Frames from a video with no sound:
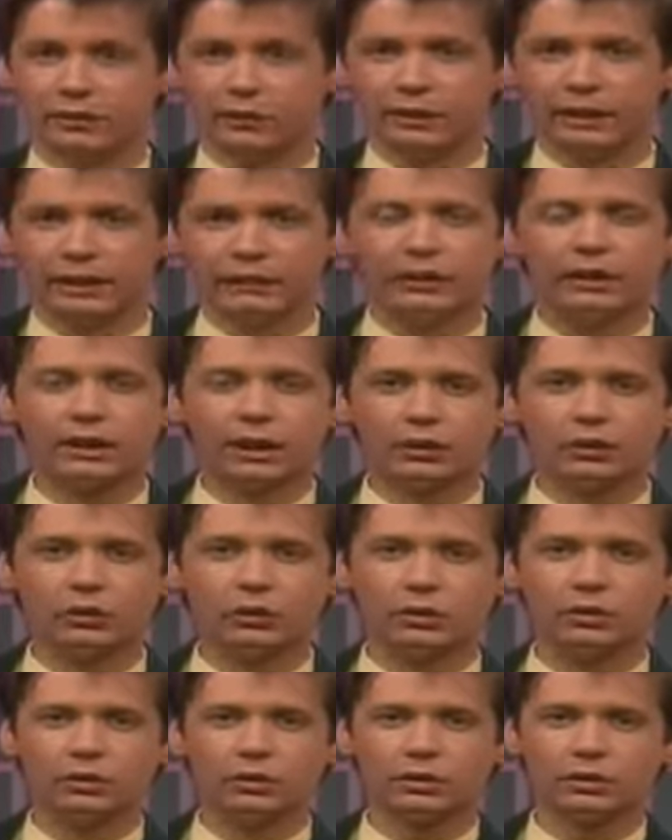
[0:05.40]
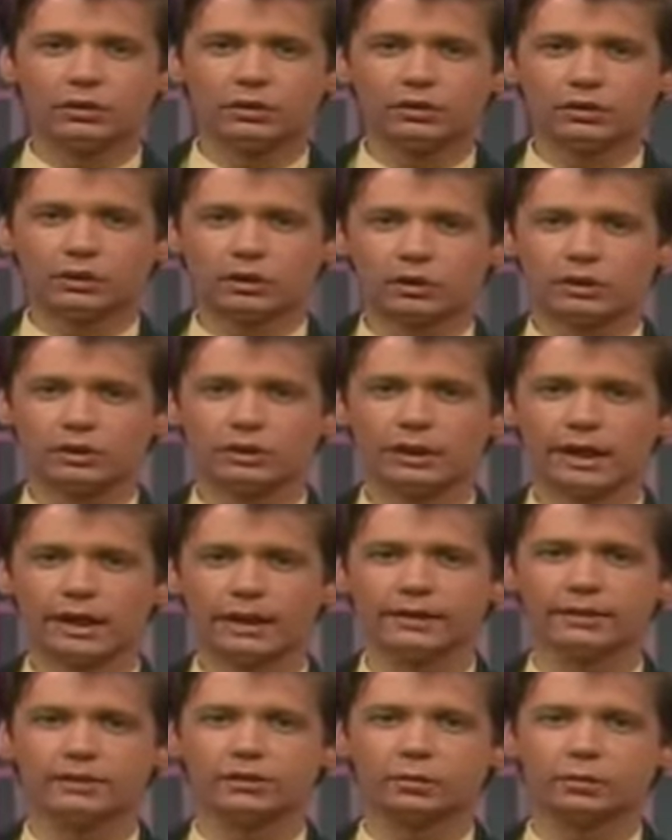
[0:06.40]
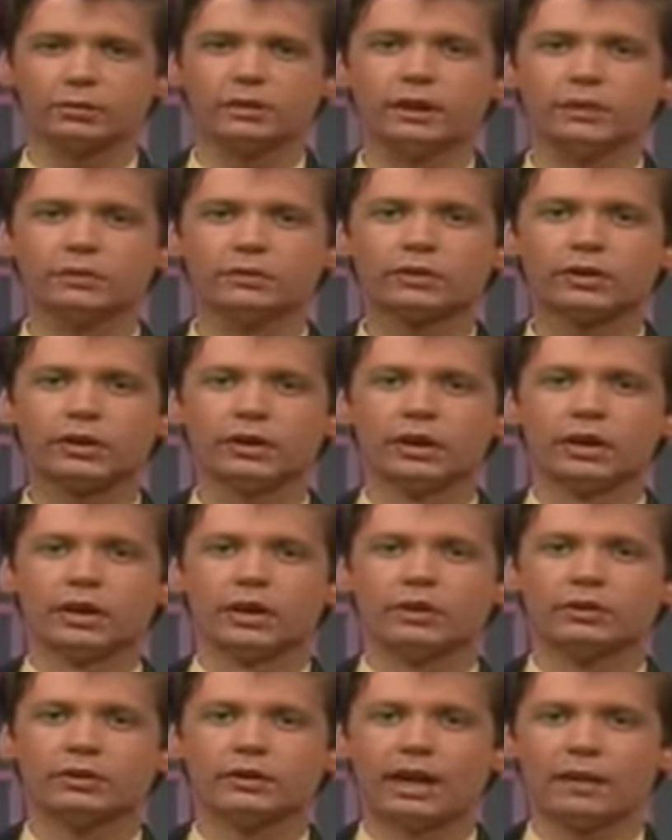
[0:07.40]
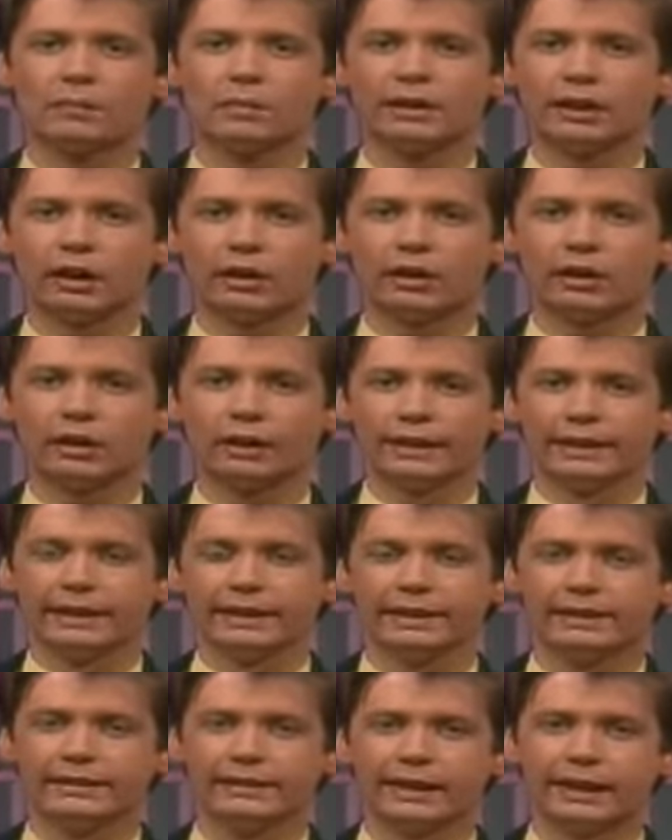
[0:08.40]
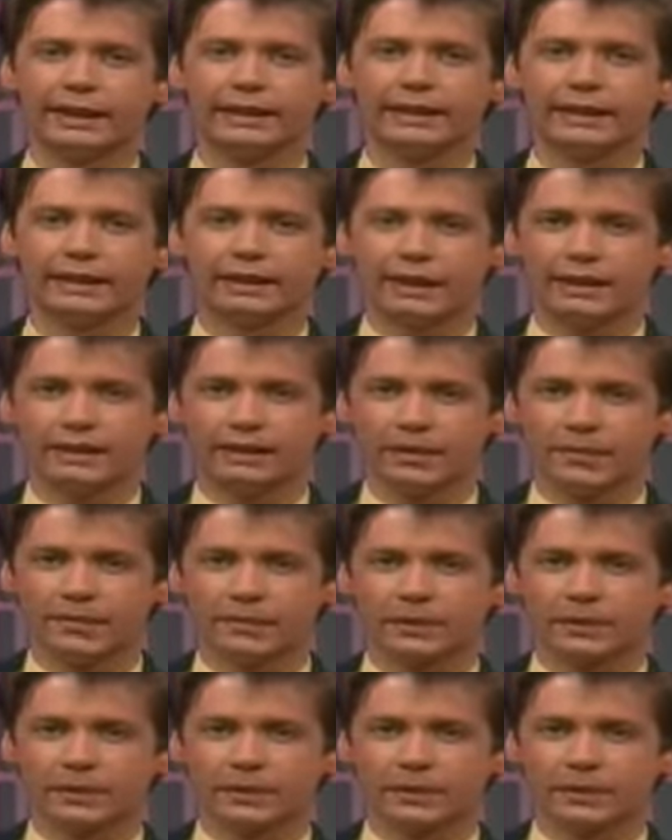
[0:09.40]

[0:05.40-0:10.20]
zu ewiger Jugend und Schönheit zunimmt und damit auch die Zahl der Gänge